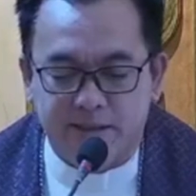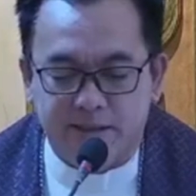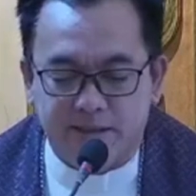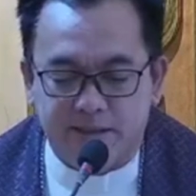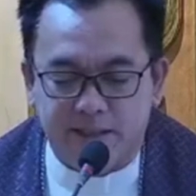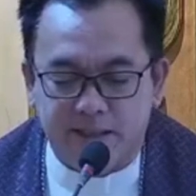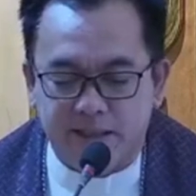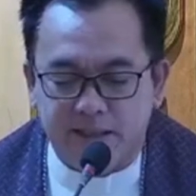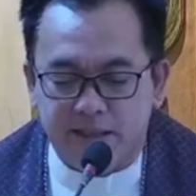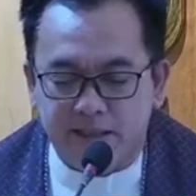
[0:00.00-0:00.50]

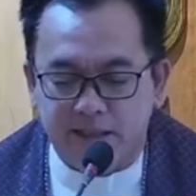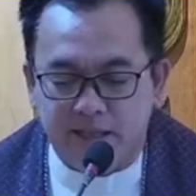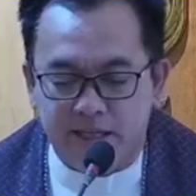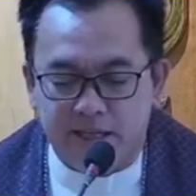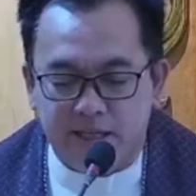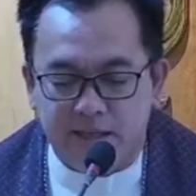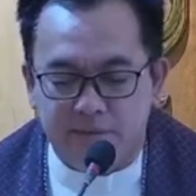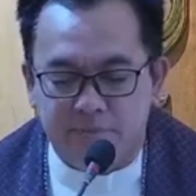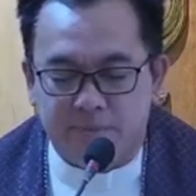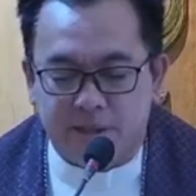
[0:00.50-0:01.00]
hindi rin
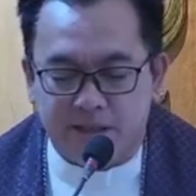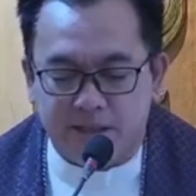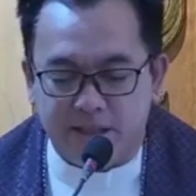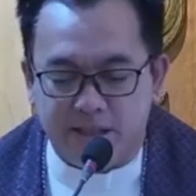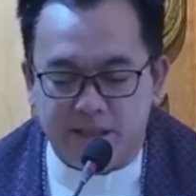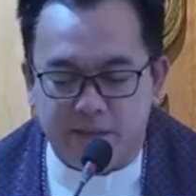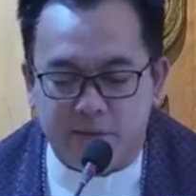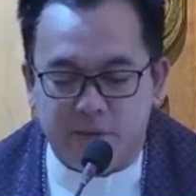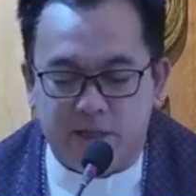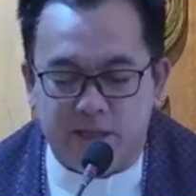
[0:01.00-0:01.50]
nila
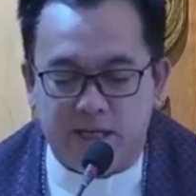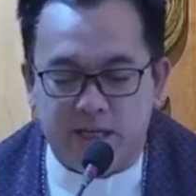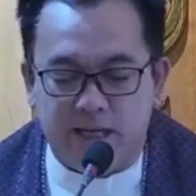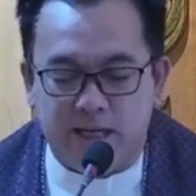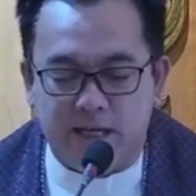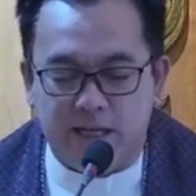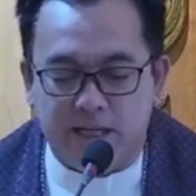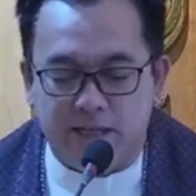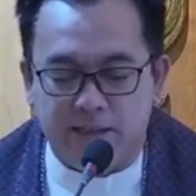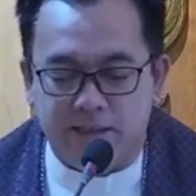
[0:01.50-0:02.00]

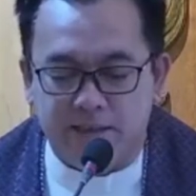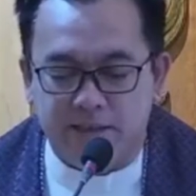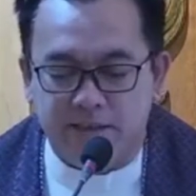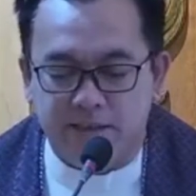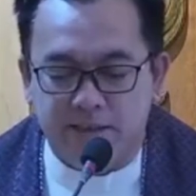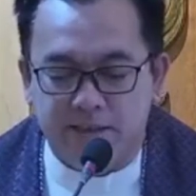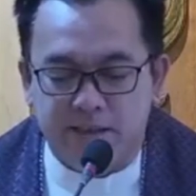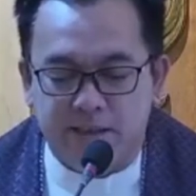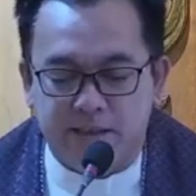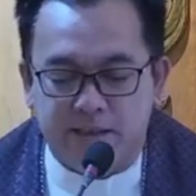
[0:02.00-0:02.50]
paniniwalaan
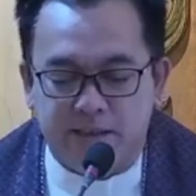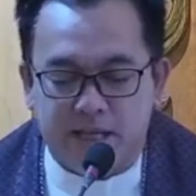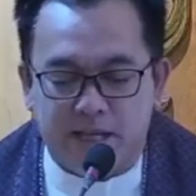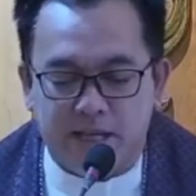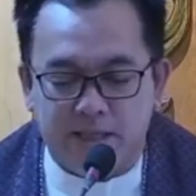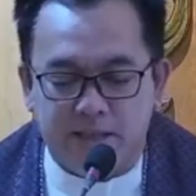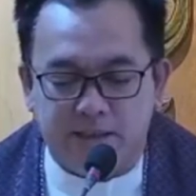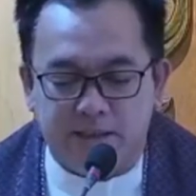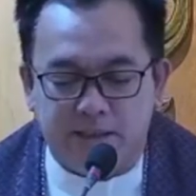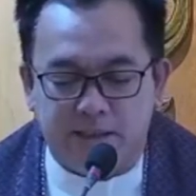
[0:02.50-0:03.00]

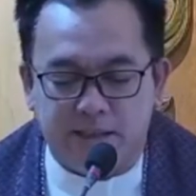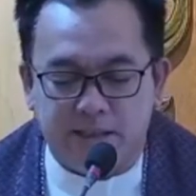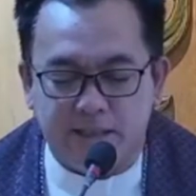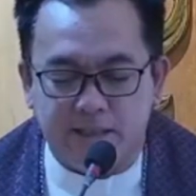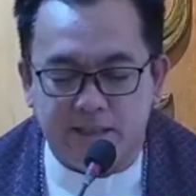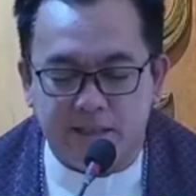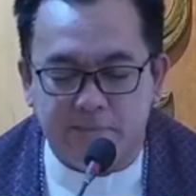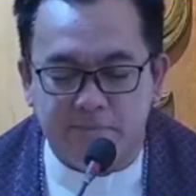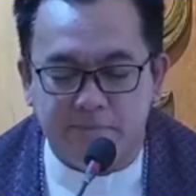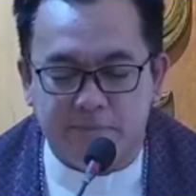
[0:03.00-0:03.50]
kahit ang
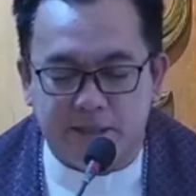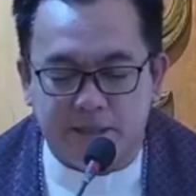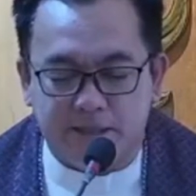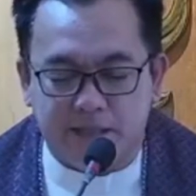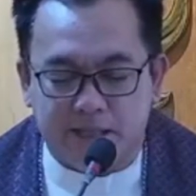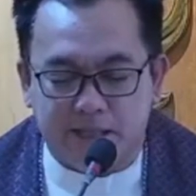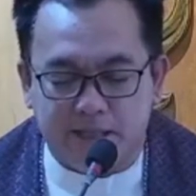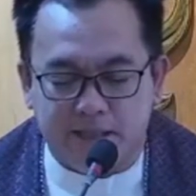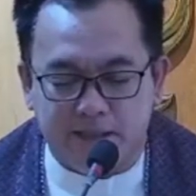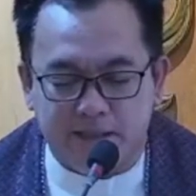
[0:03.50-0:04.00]
isang
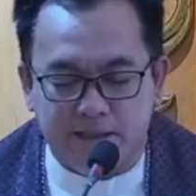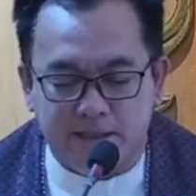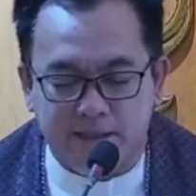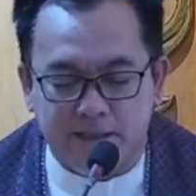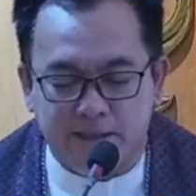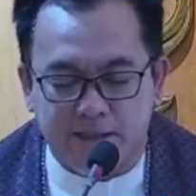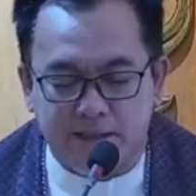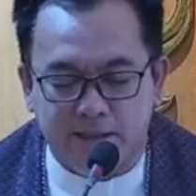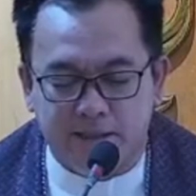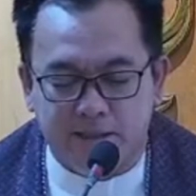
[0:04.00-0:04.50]
patay
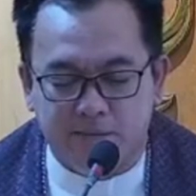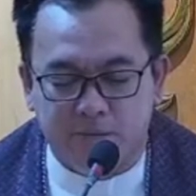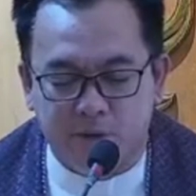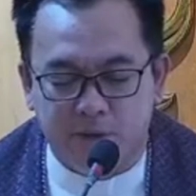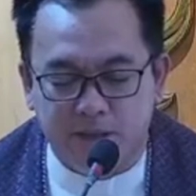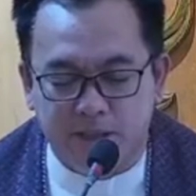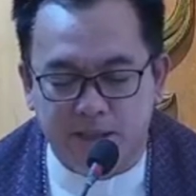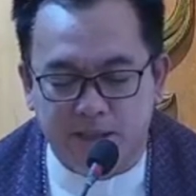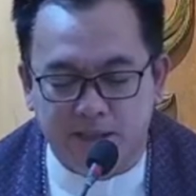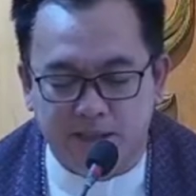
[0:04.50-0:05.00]
na
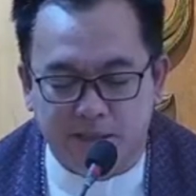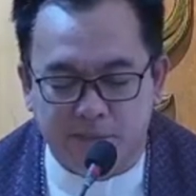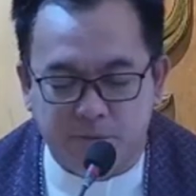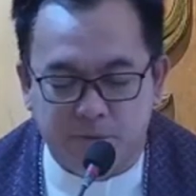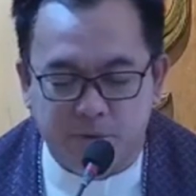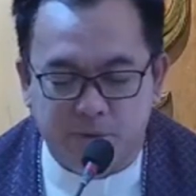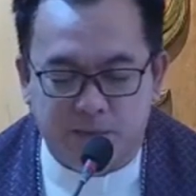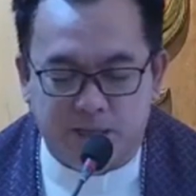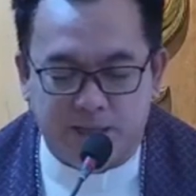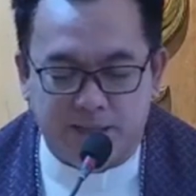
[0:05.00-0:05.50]
muling
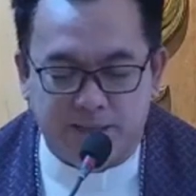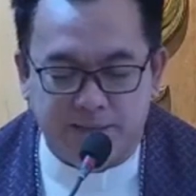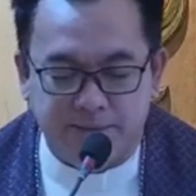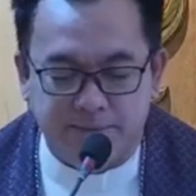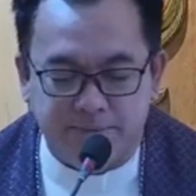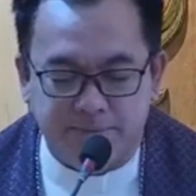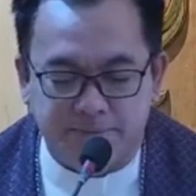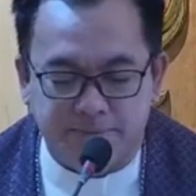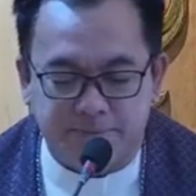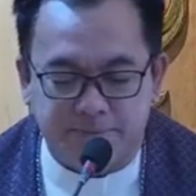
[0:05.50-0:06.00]
nabuhay.